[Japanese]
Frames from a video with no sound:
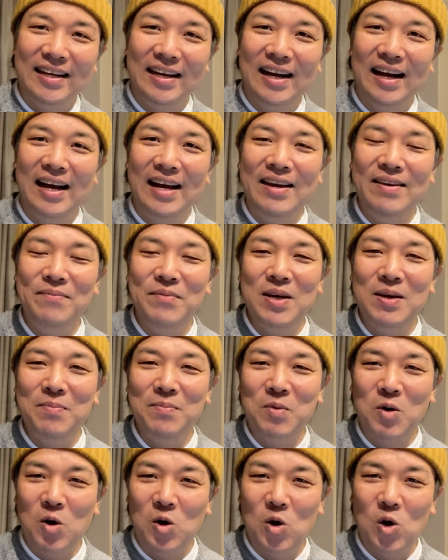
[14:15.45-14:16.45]
快
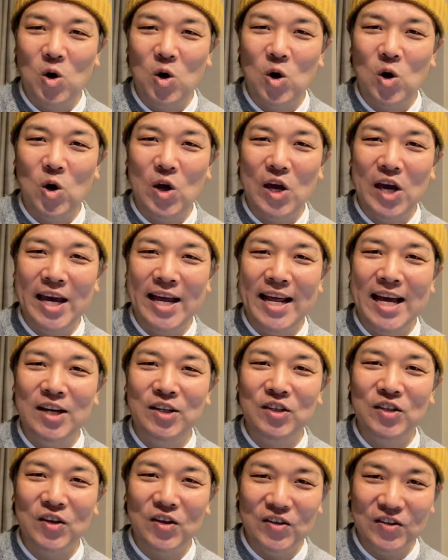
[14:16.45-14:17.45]
眠も得れ
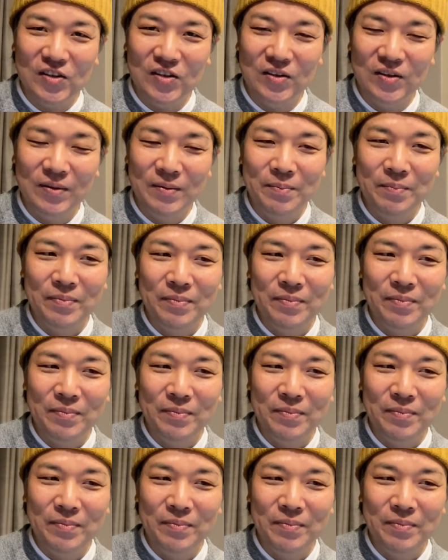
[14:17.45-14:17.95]
るという、